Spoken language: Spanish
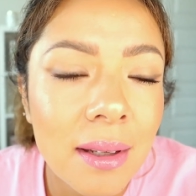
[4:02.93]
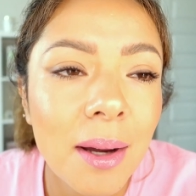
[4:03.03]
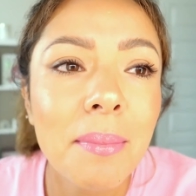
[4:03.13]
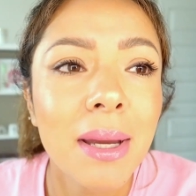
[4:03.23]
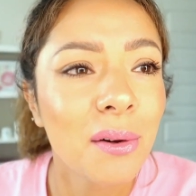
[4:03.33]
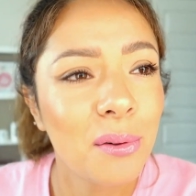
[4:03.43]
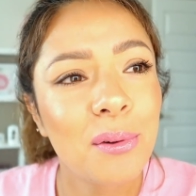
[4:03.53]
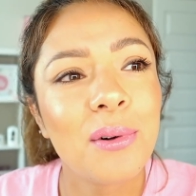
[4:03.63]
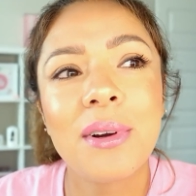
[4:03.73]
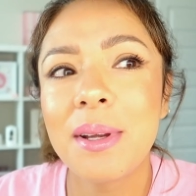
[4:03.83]
día
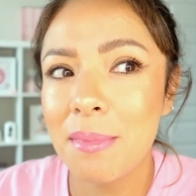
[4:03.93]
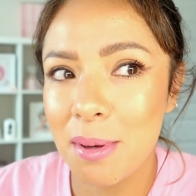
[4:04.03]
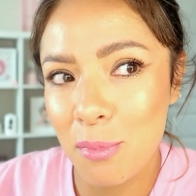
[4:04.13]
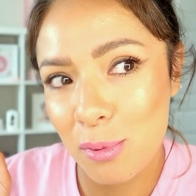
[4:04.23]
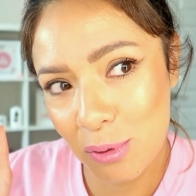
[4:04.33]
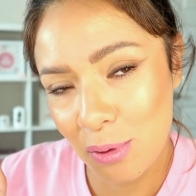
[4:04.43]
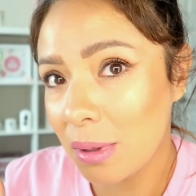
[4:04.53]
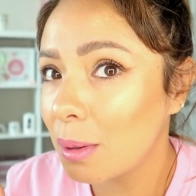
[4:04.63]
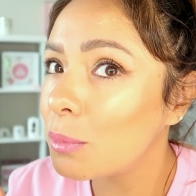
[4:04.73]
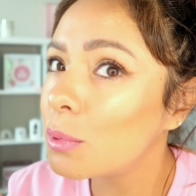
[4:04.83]
mejor y me
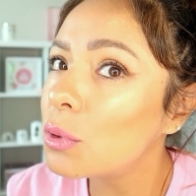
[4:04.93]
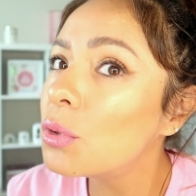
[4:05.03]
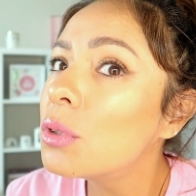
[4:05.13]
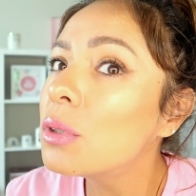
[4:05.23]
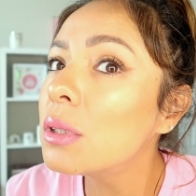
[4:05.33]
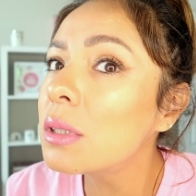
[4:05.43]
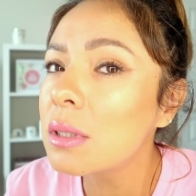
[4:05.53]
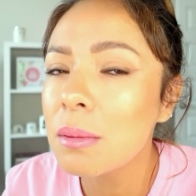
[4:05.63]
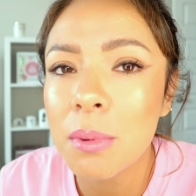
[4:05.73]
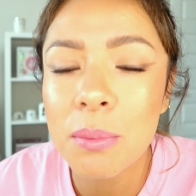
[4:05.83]
emociona
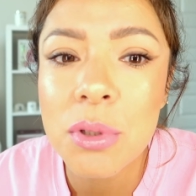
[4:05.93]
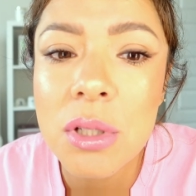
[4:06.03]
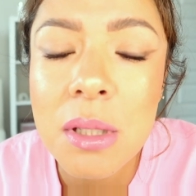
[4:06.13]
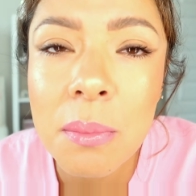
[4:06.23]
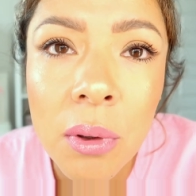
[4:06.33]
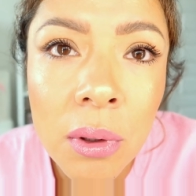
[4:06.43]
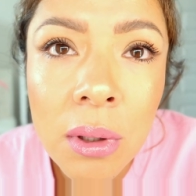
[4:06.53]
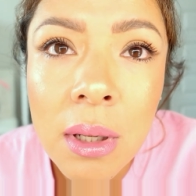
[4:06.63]
muchísimo, muchísimo.